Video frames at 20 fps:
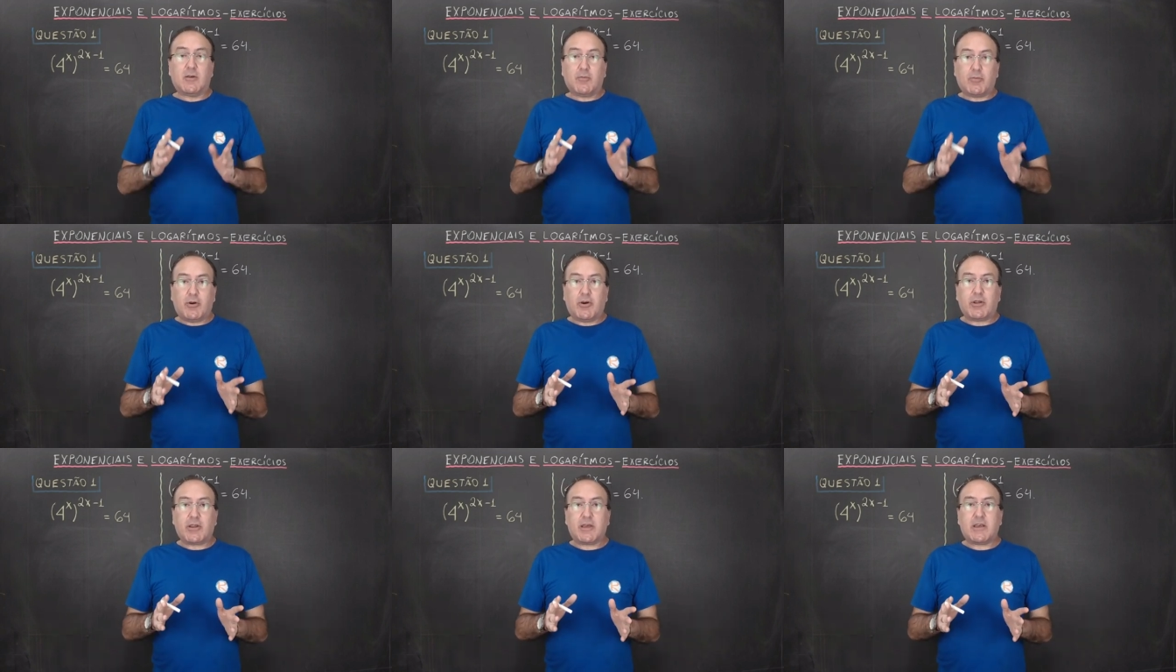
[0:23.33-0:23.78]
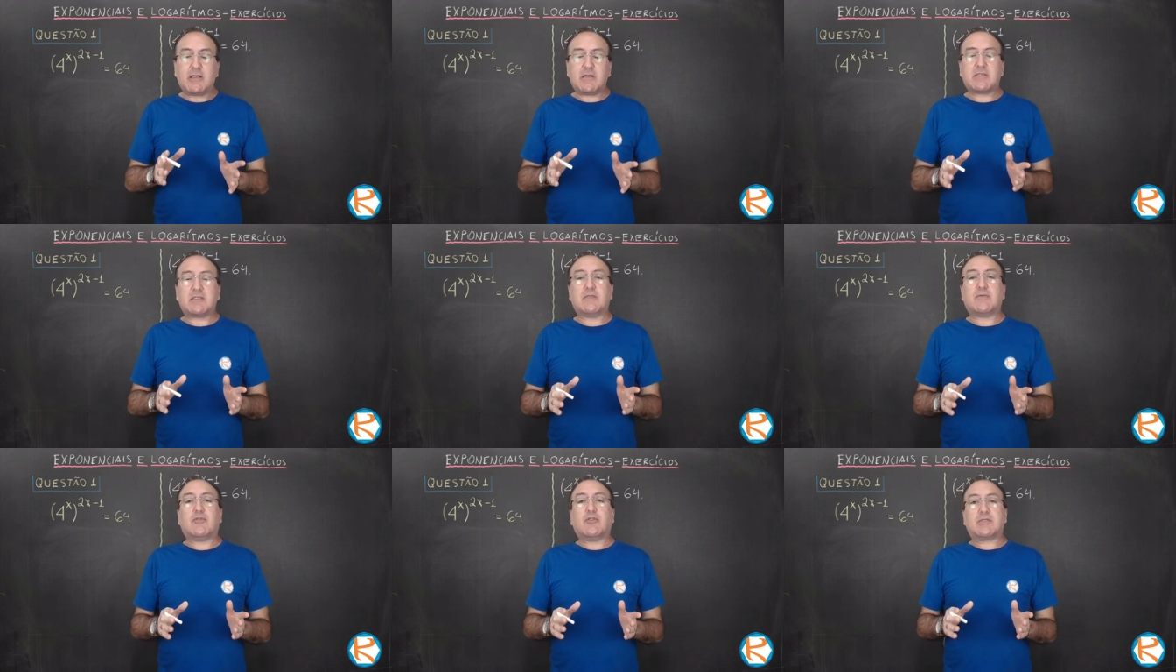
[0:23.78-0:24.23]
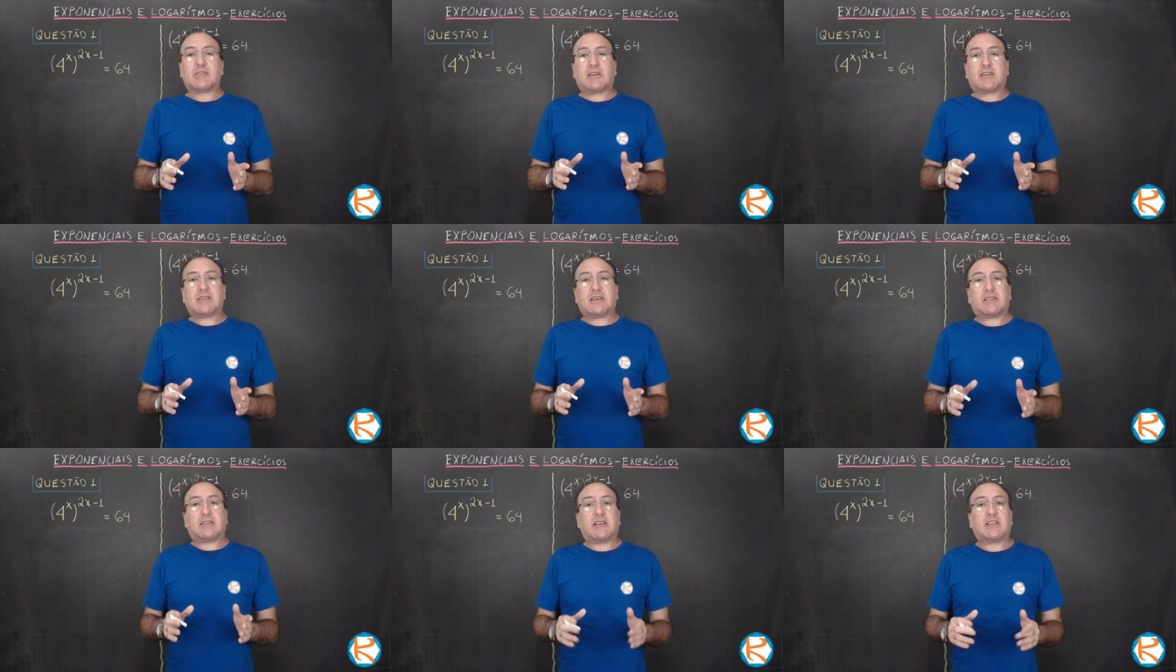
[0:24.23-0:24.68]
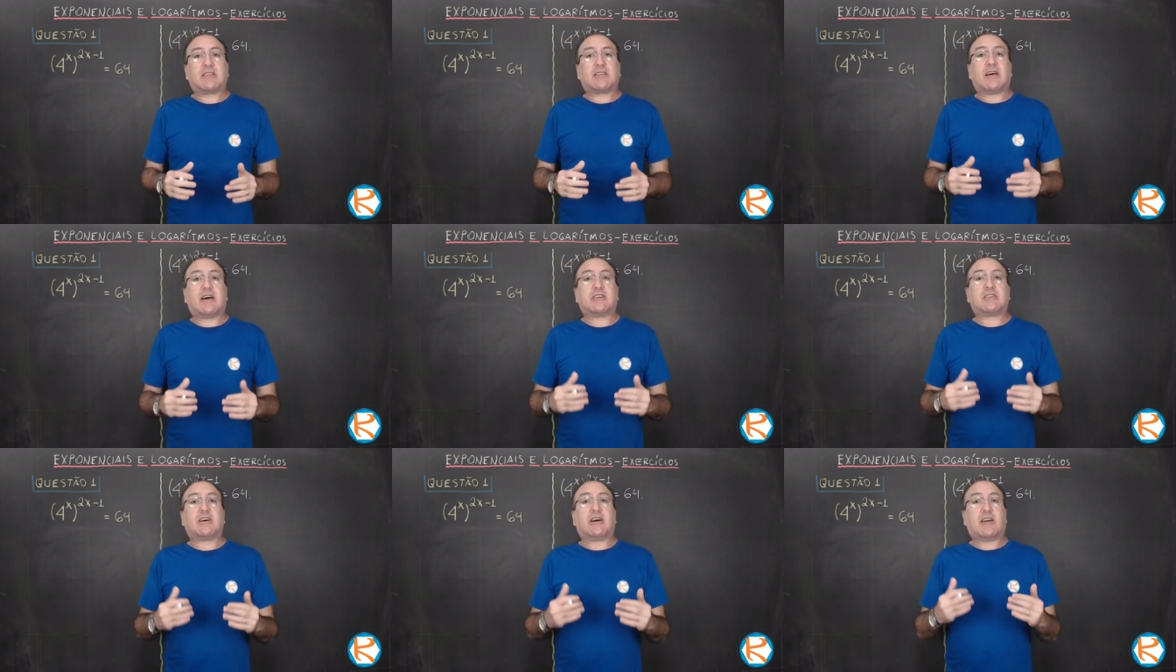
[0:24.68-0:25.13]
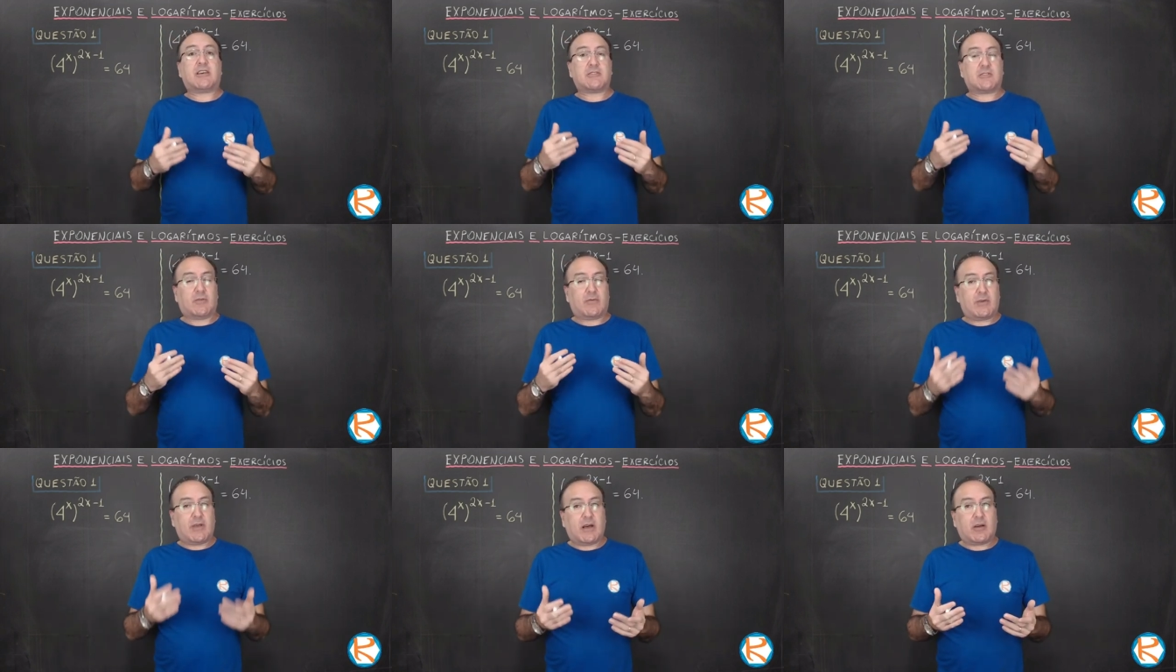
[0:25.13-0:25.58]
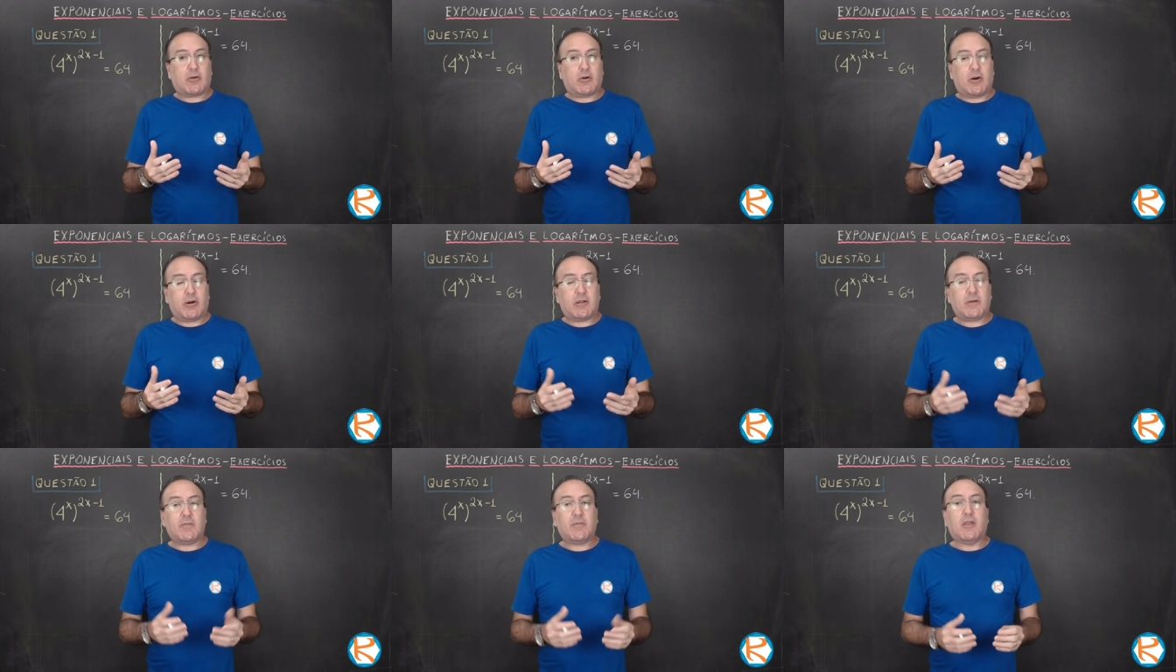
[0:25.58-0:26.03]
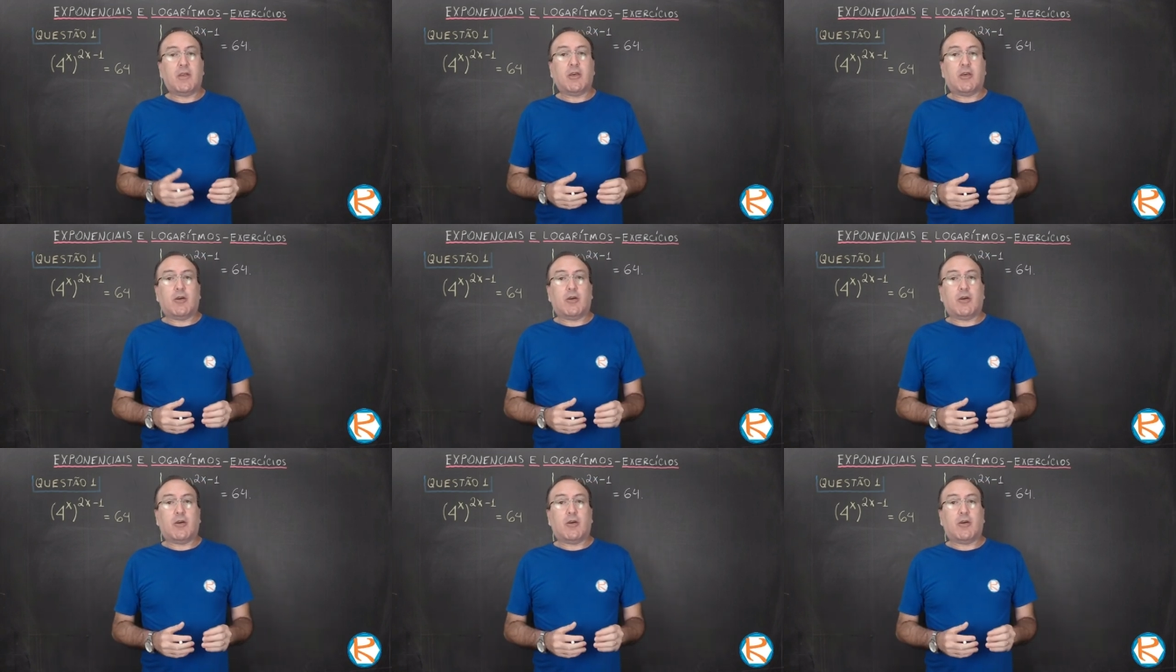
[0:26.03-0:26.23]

Porém, se você quiser tentar já resolver agora,